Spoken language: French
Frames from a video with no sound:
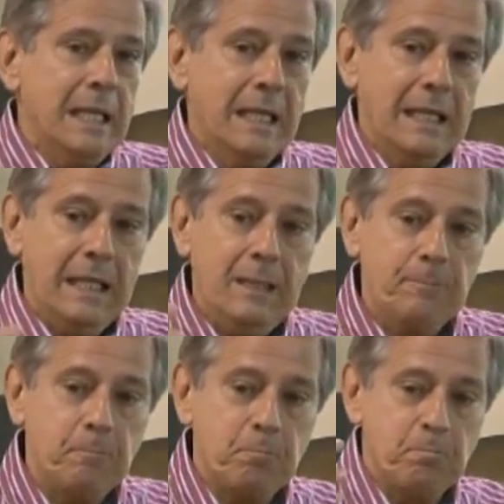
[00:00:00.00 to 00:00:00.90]

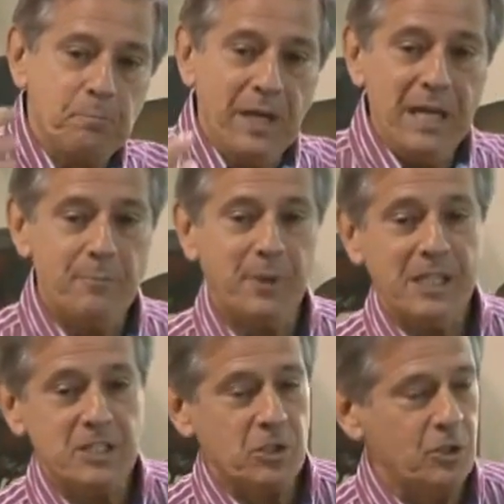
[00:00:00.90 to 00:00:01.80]
Et pendant
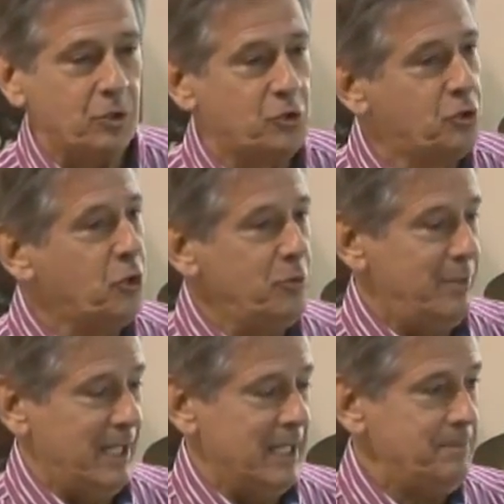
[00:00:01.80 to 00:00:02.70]
presque
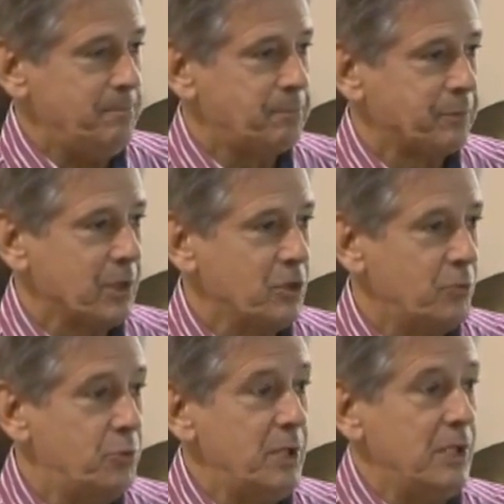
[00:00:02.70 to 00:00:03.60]
2000 ans,
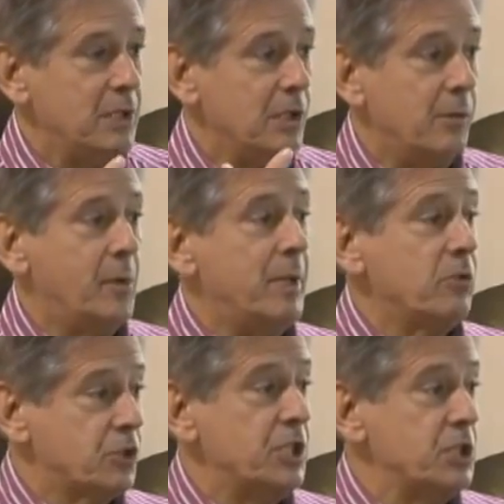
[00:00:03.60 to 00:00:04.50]
depuis le
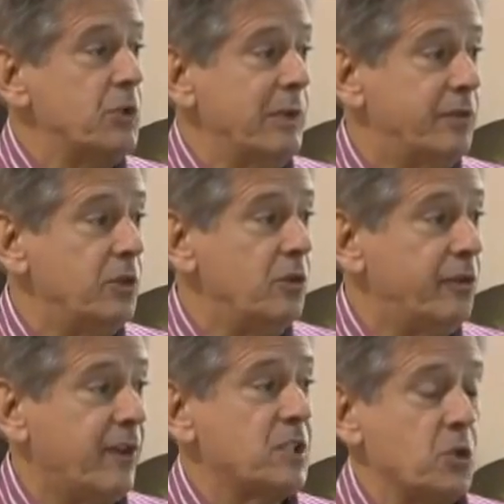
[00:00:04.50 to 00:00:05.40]
moment où Jésus est venu
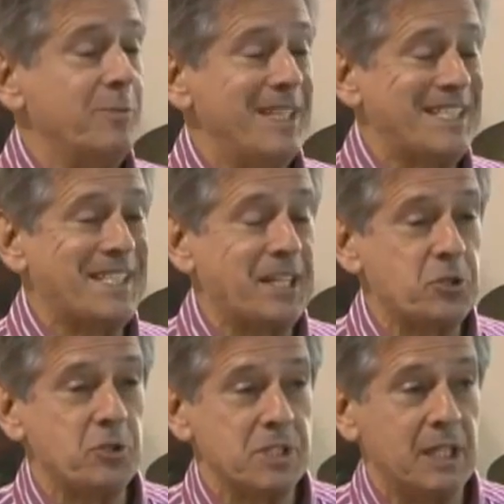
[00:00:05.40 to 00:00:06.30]
faire son ministère
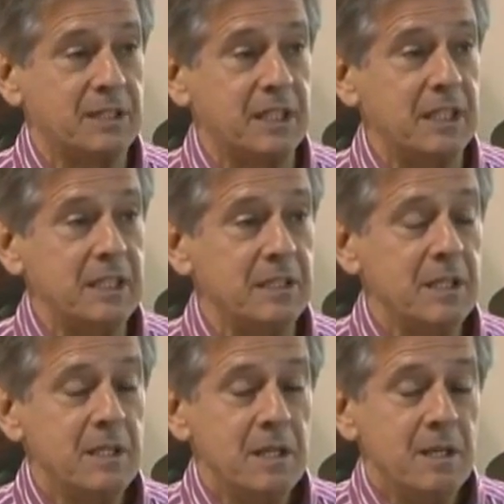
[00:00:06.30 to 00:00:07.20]
sur cette terre,
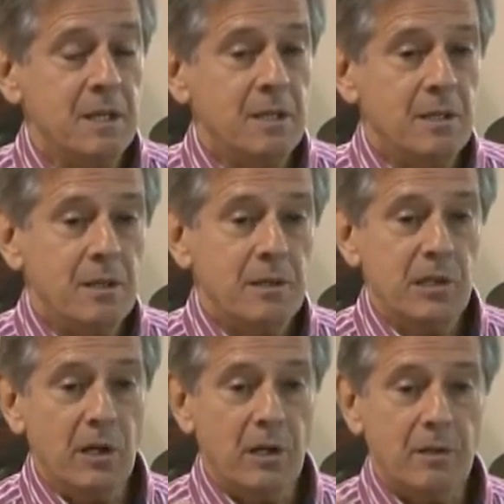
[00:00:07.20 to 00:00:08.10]
il
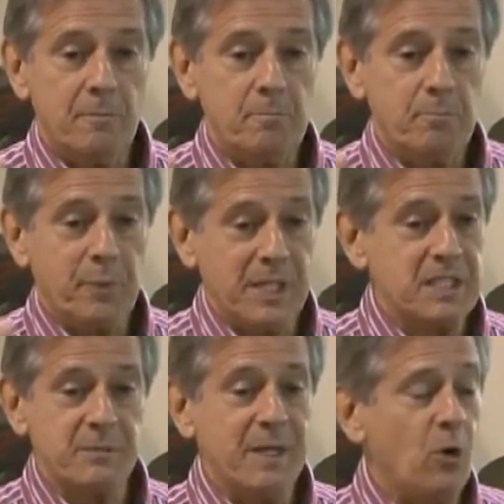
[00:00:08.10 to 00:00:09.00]
n'y a
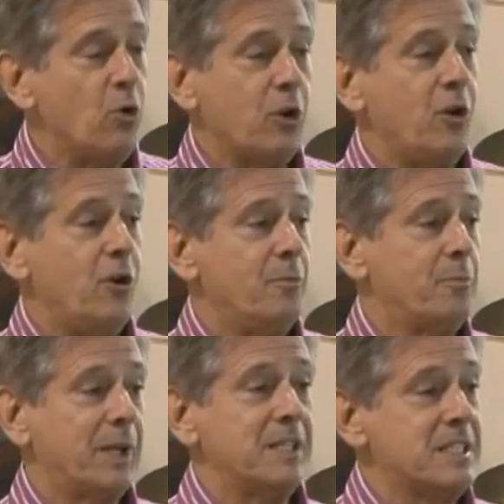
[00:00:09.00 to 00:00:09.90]
pratiquement aucun
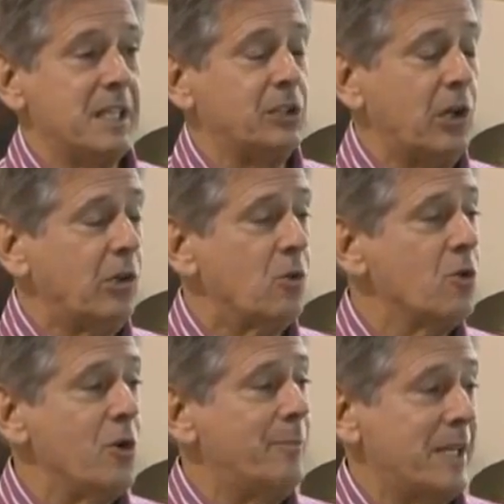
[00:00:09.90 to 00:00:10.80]
prédicateur,
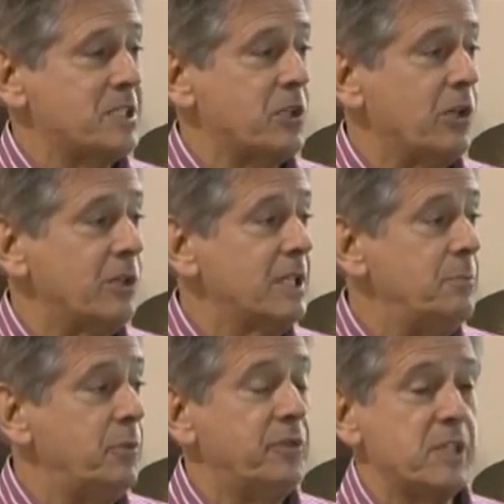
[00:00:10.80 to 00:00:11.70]
aucun pasteur
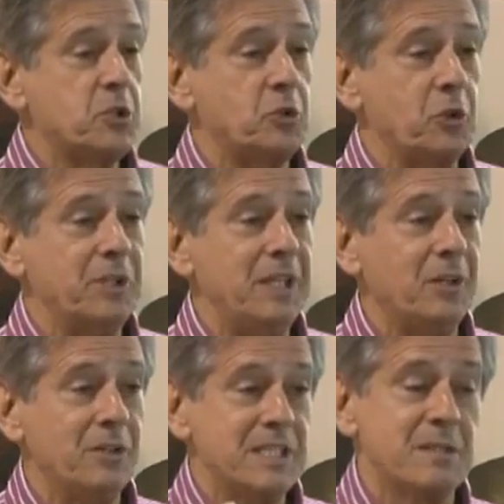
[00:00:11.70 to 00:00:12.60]
qui pouvait se
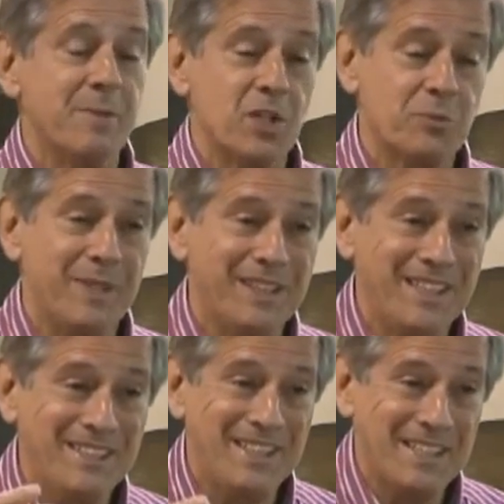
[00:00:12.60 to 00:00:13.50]
tenir un dimanche
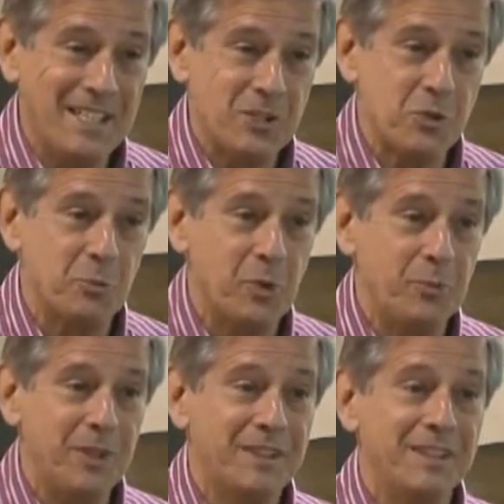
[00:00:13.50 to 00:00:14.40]
matin derrière son
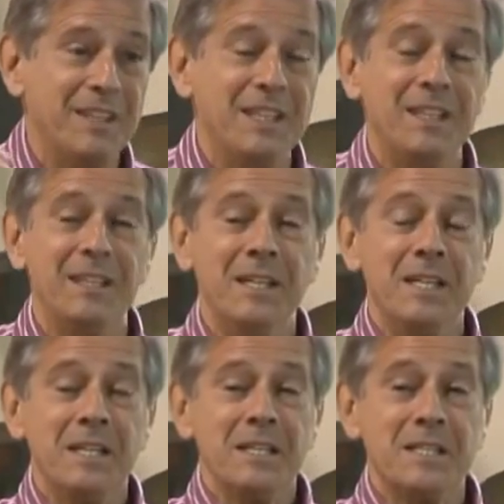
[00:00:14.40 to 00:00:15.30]
pupitre et
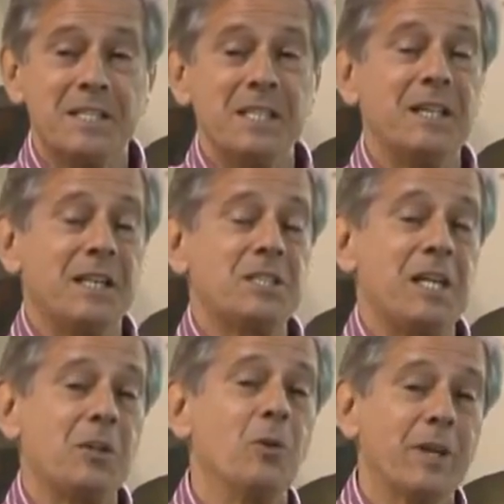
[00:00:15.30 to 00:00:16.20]
dire à
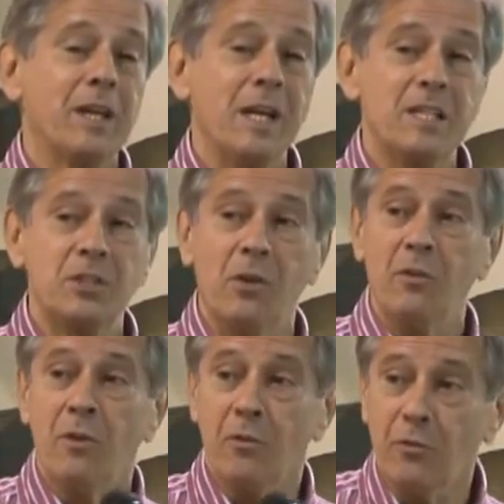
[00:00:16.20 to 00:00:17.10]
sa
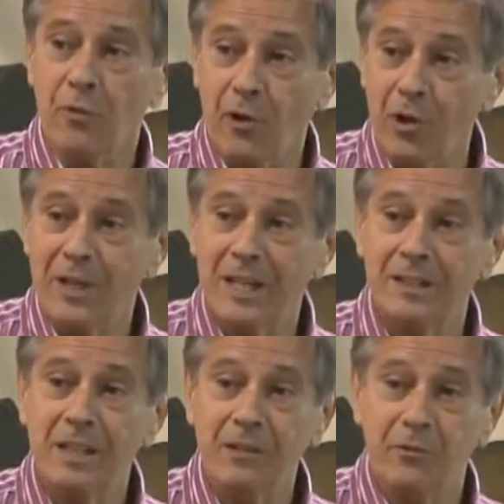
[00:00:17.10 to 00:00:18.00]
congrégation,
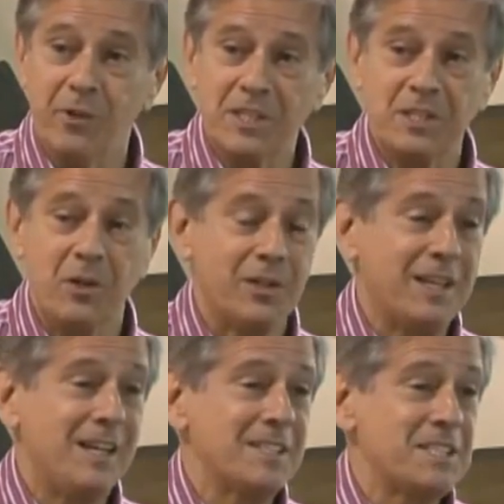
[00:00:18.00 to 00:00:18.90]
regardez, voici un
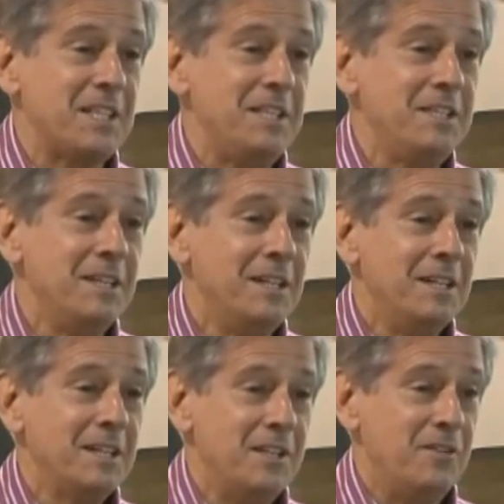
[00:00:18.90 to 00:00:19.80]
grand signe
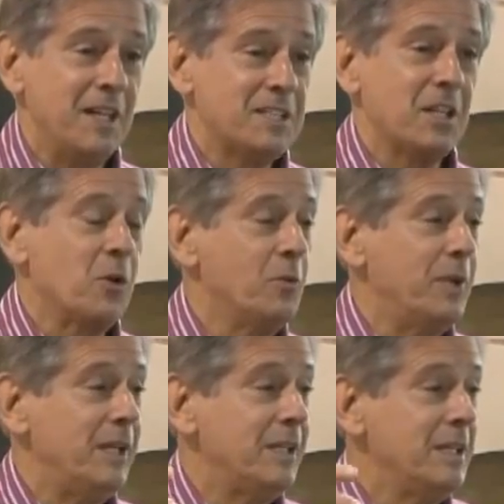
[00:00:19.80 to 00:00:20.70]
qui vient de
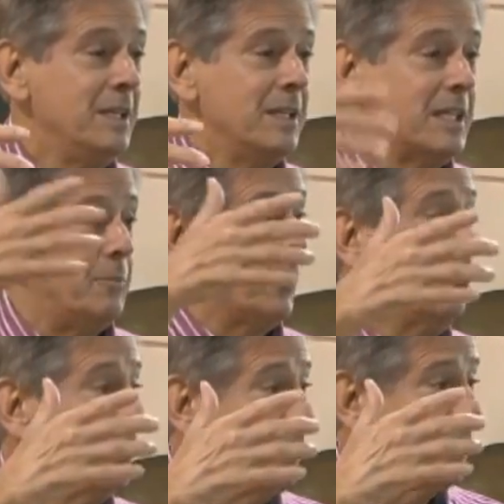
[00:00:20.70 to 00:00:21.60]
s'accomplir, qui
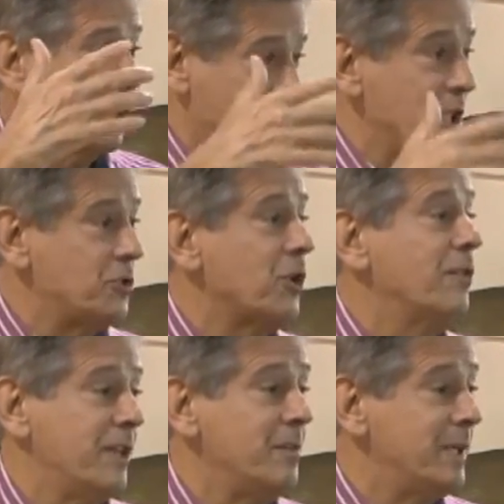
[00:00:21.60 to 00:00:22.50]
prouve que Jésus
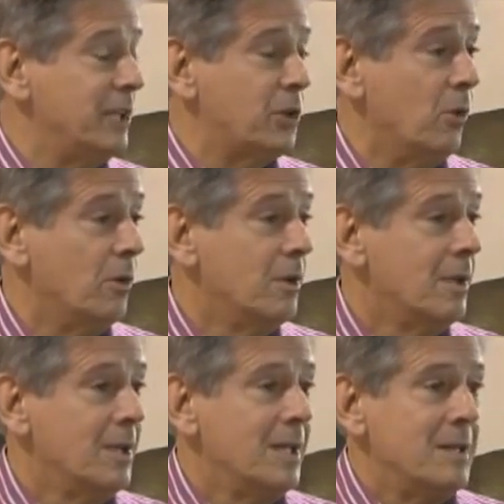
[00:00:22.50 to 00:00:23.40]
revient bientôt.
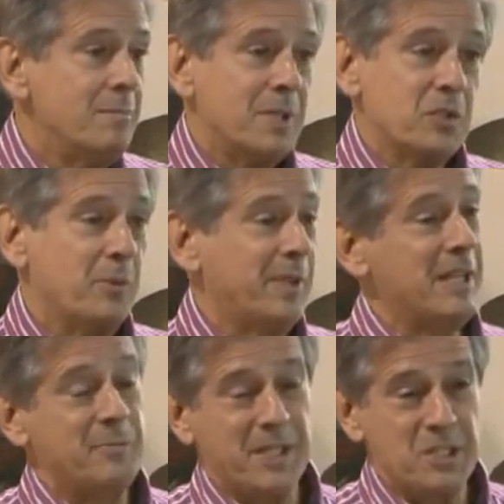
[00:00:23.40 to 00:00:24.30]
Parce que
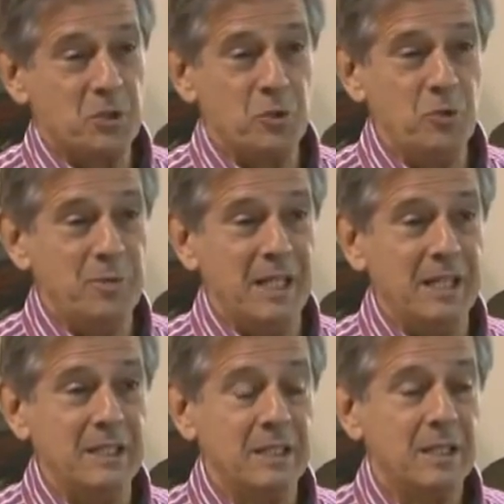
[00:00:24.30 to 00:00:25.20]
pendant presque 2000
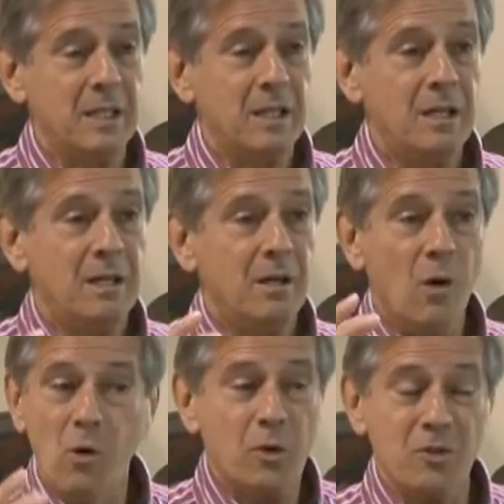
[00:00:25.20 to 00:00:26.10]
ans,
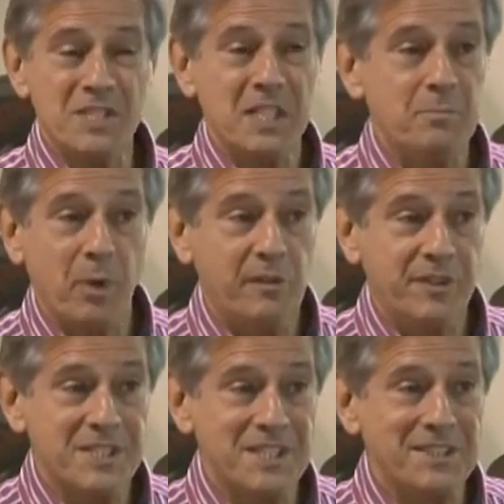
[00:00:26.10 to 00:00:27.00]
aucun signe
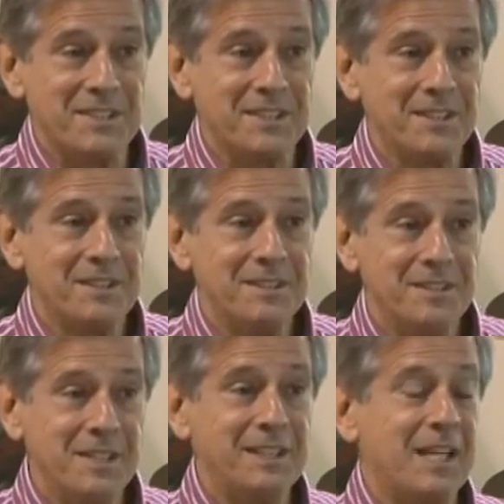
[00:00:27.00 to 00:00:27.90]
prophétique
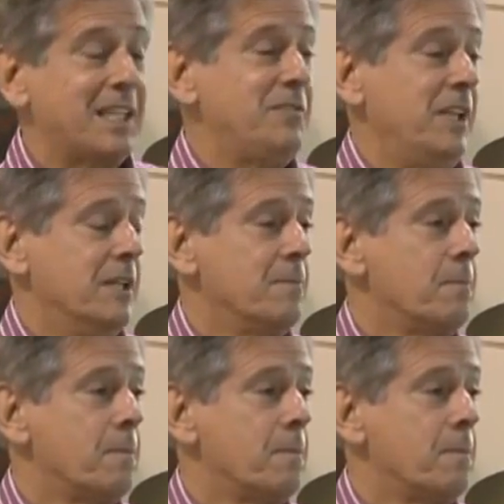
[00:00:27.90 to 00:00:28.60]
n'est arrivé.